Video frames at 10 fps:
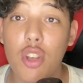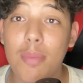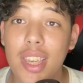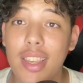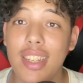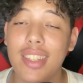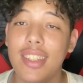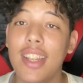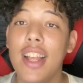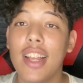لكم
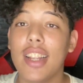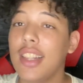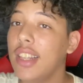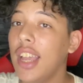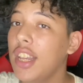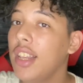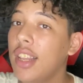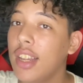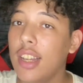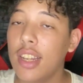كي
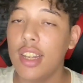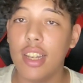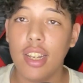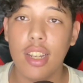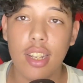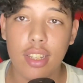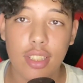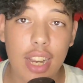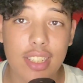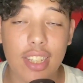يعني
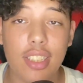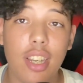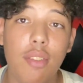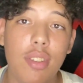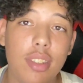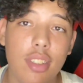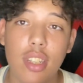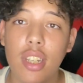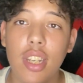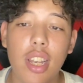شحال تقدر
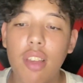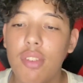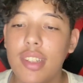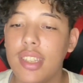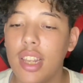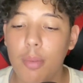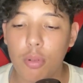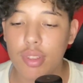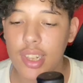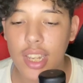تانفيستي الليفلز ديال
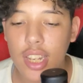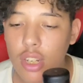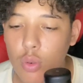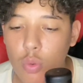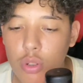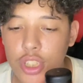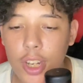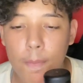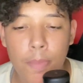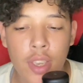البوتس اللي كاينين
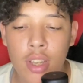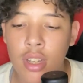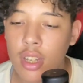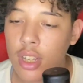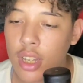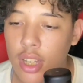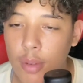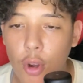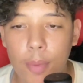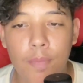وكلشي
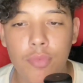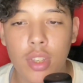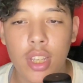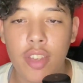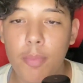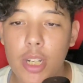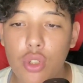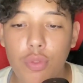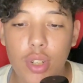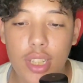آه، المهم أه كيف ما
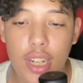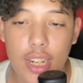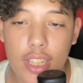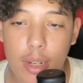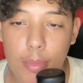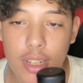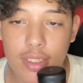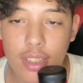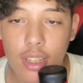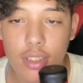كتشوفوا هنا الدراري ديال
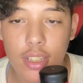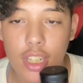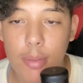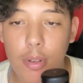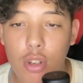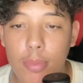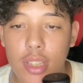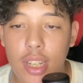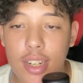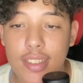المنصه هنا كيبان لكم
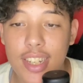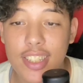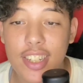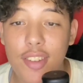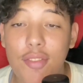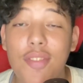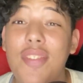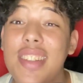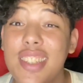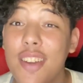الدراري ستارتين
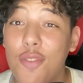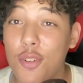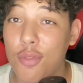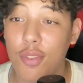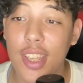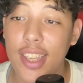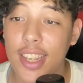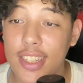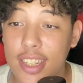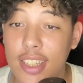انفيستين فور فري
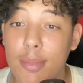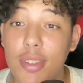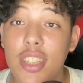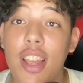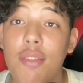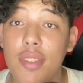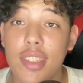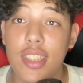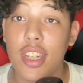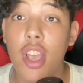يعني تقدر تبدا
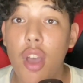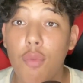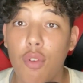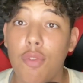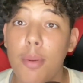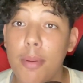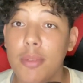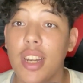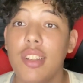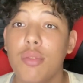تانفيستي فور فري بلا
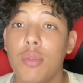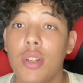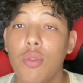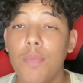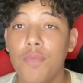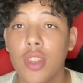ما تخلص والو